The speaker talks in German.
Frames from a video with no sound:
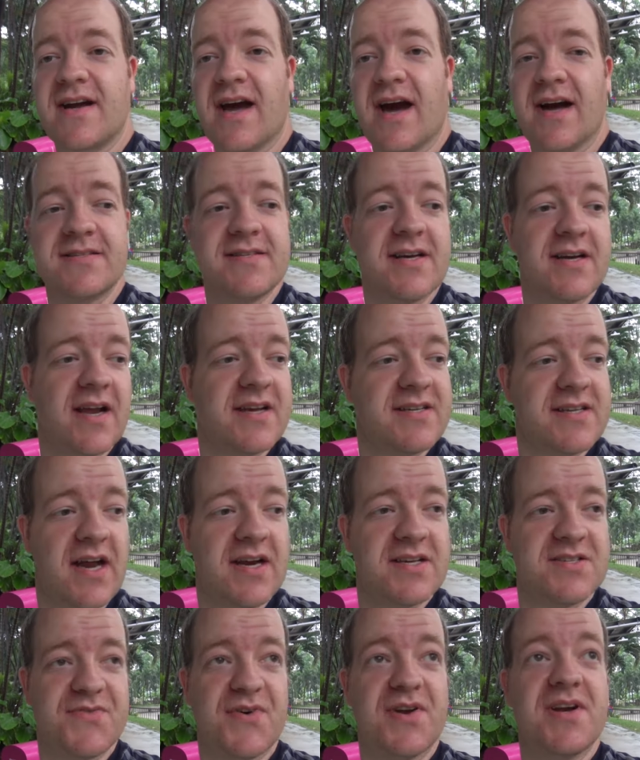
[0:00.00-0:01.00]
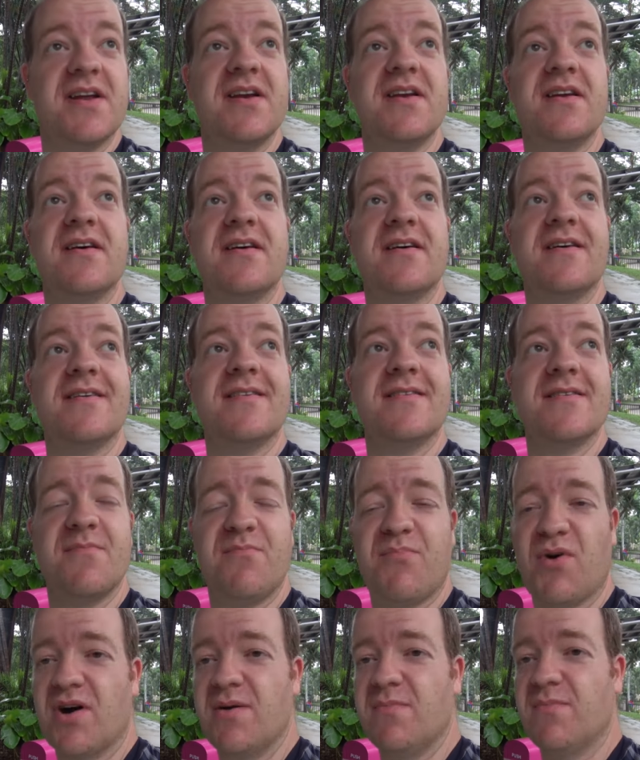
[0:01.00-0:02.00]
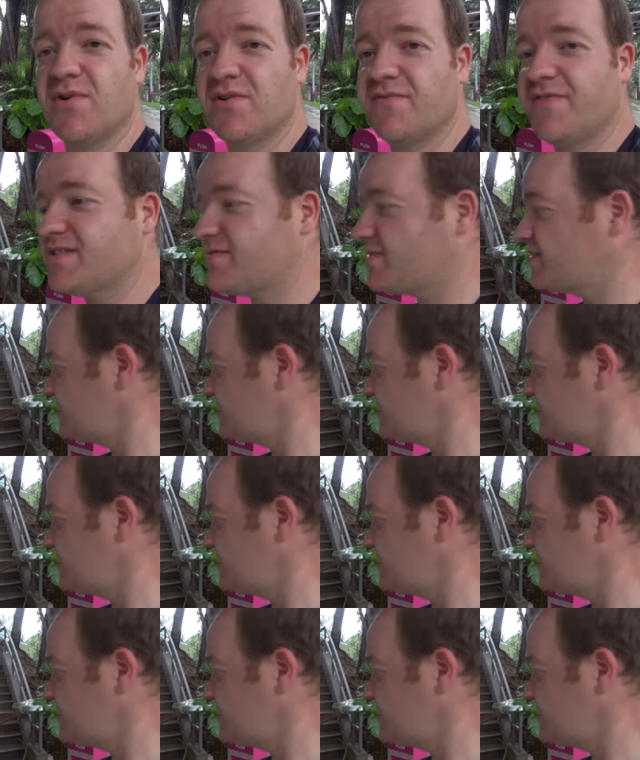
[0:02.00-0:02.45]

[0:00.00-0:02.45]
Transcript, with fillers: kracht hier gleich alles von den äh, Bäumen und was